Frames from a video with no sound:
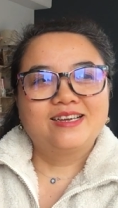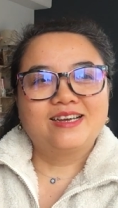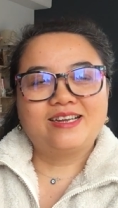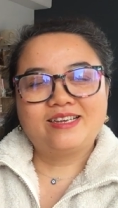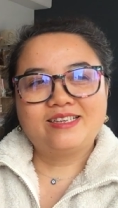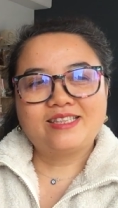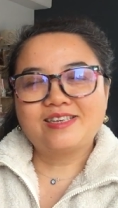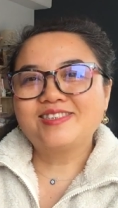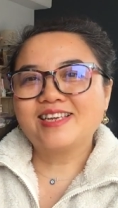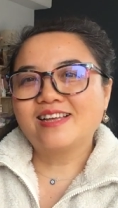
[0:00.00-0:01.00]
啊！
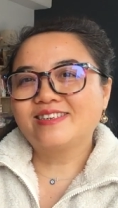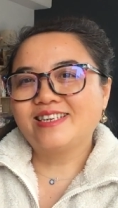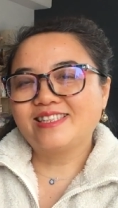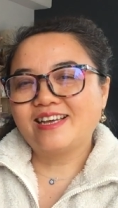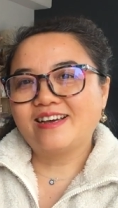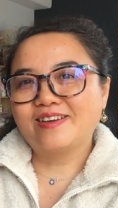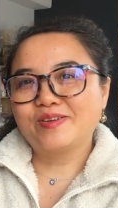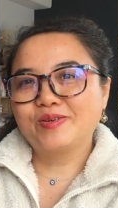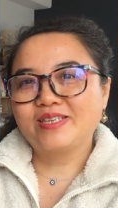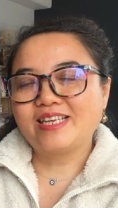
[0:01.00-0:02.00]
但是这样的人呢，
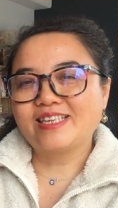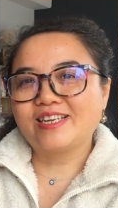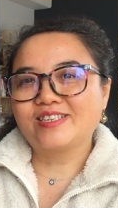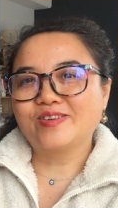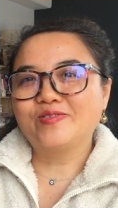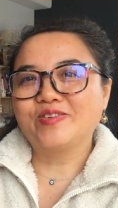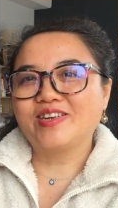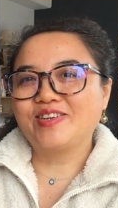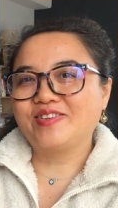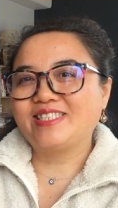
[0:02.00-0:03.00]
现在生活越
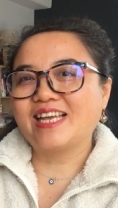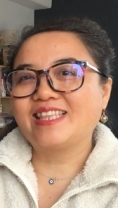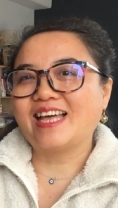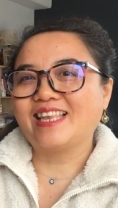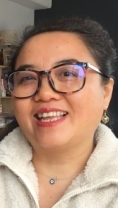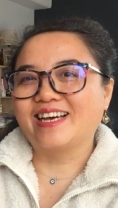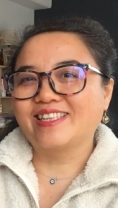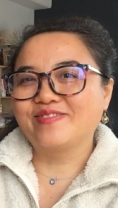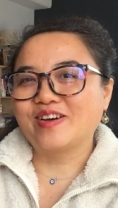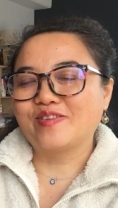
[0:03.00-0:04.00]
来越艰难了，
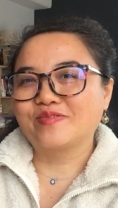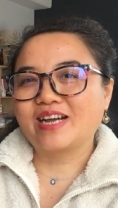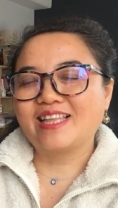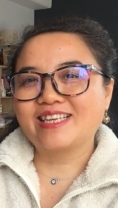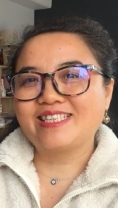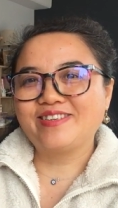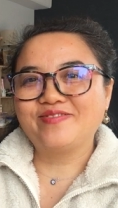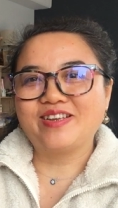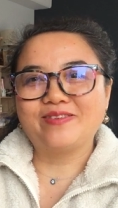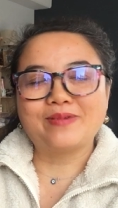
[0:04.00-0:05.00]
对吧？我们看那个新
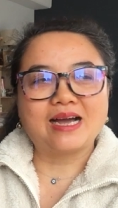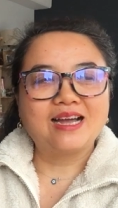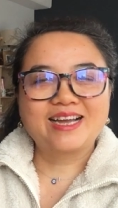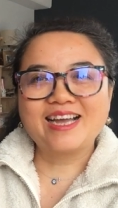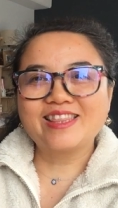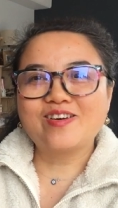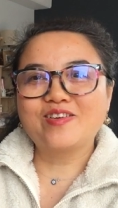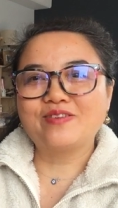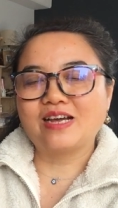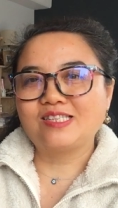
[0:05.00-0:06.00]
闻了吧？看到
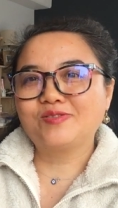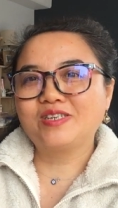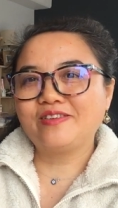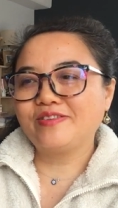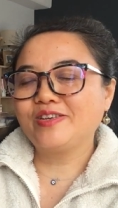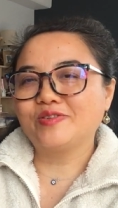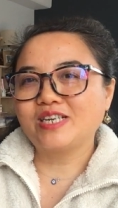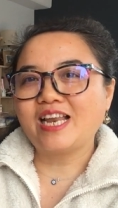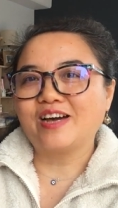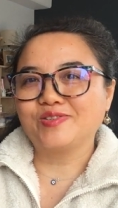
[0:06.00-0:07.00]
了吧？就是因为有
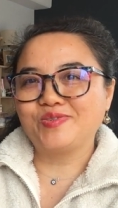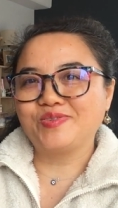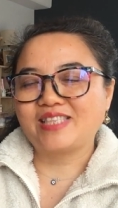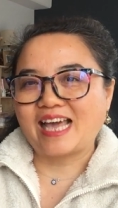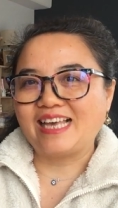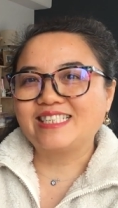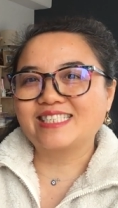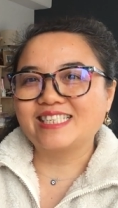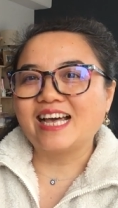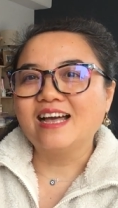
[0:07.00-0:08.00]
这两句台
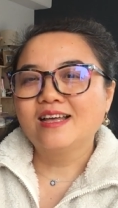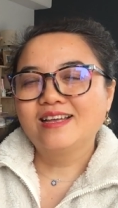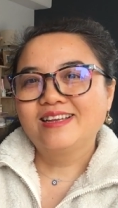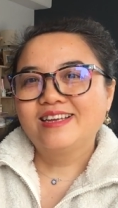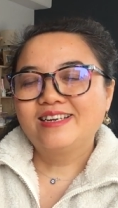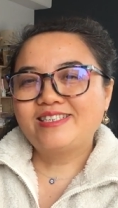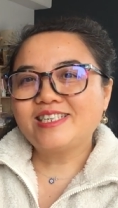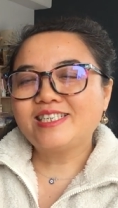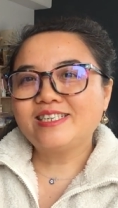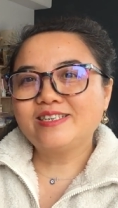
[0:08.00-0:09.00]
词，这
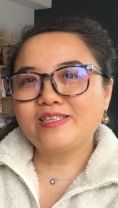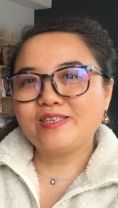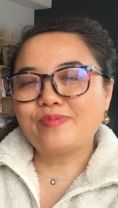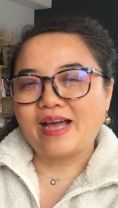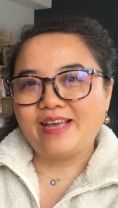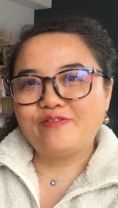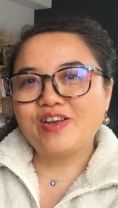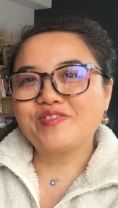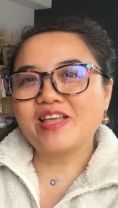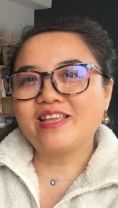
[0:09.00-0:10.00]
是你排
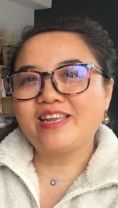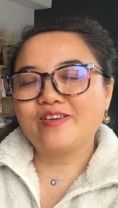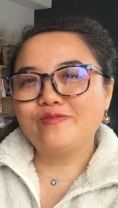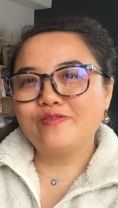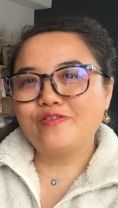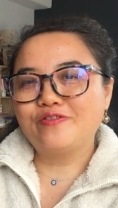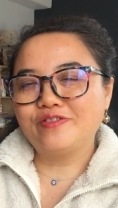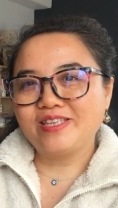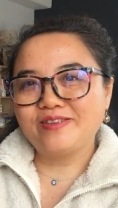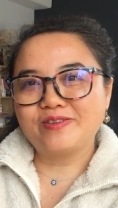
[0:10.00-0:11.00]
范仲淹的《灵无
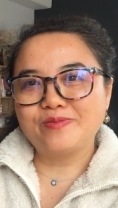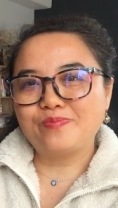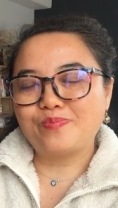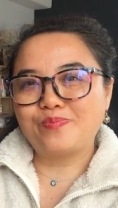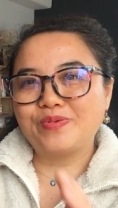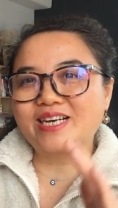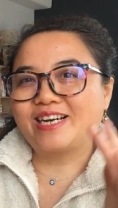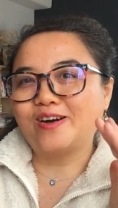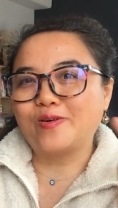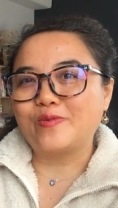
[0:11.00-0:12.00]
赋》，你是不
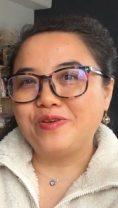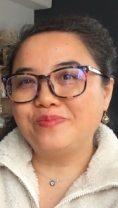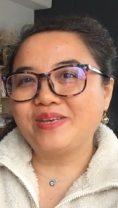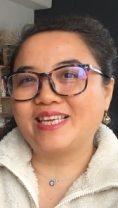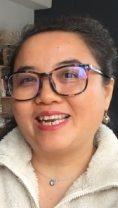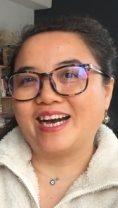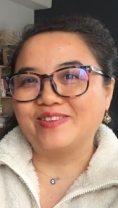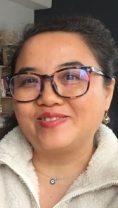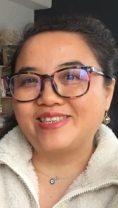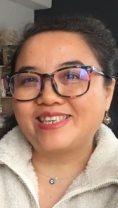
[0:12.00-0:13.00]
可回避的
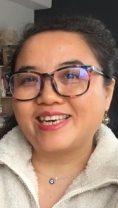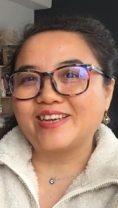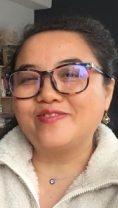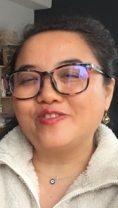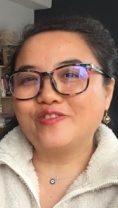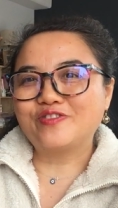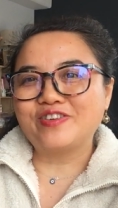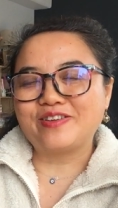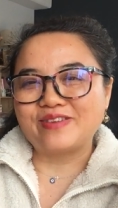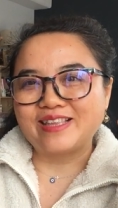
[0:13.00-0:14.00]
两句，这是《灵无赋》
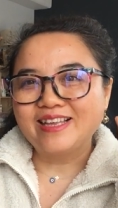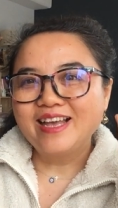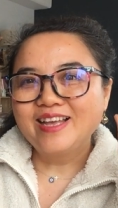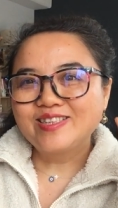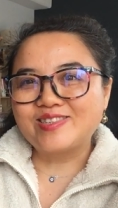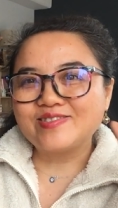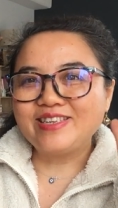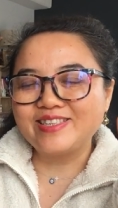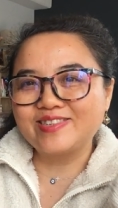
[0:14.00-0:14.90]
里边最